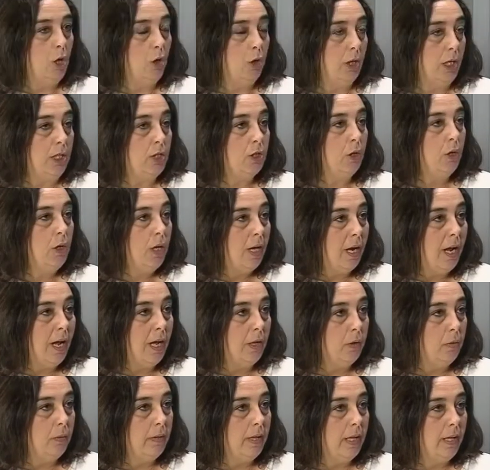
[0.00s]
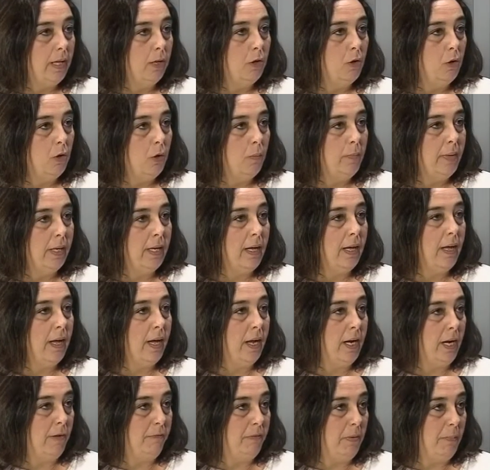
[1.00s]
lo que son las ayudas económicas
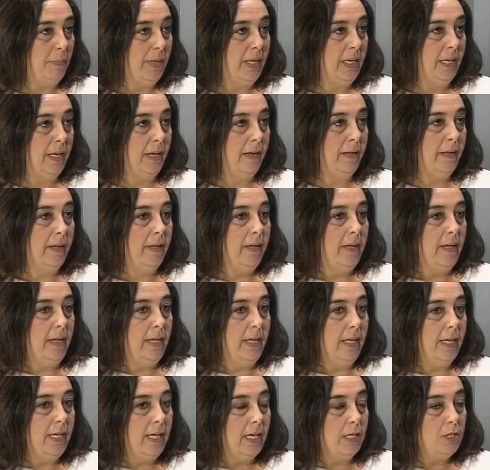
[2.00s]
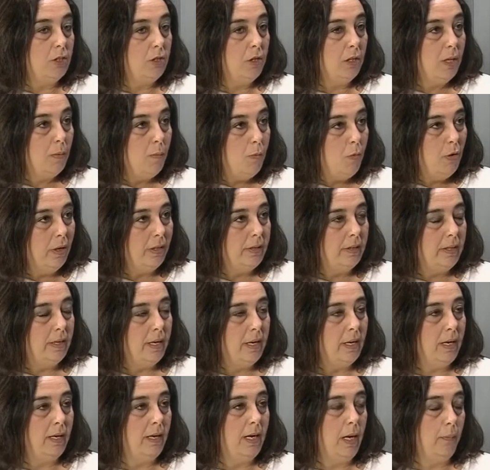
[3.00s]
a la familia. Y eso
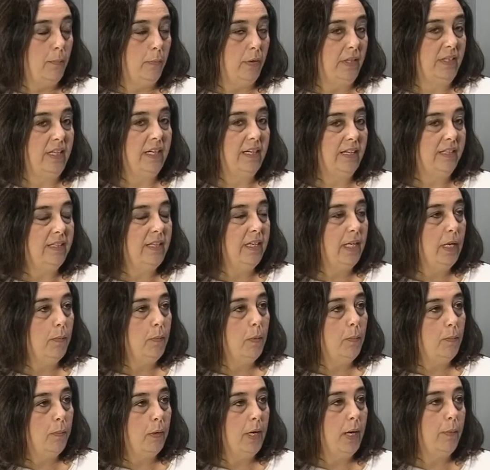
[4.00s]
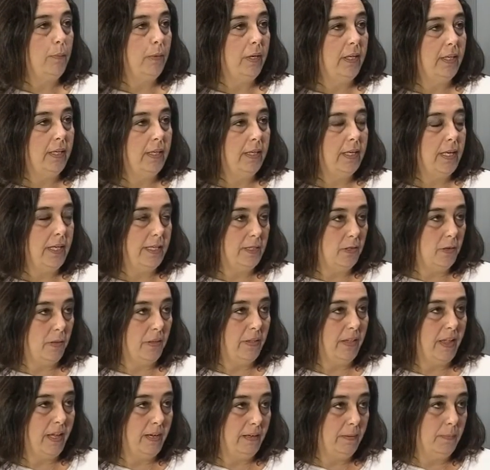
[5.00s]
demuestra la apuesta que tenemos por la política
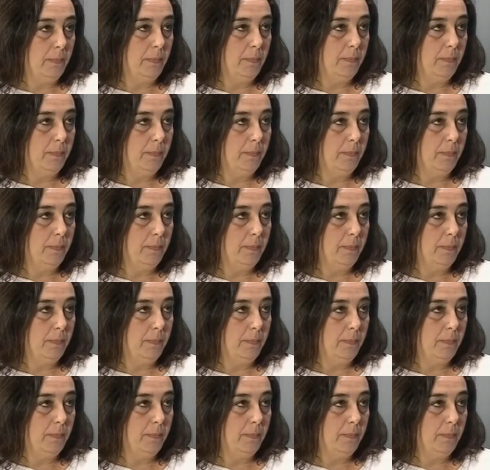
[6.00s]
social.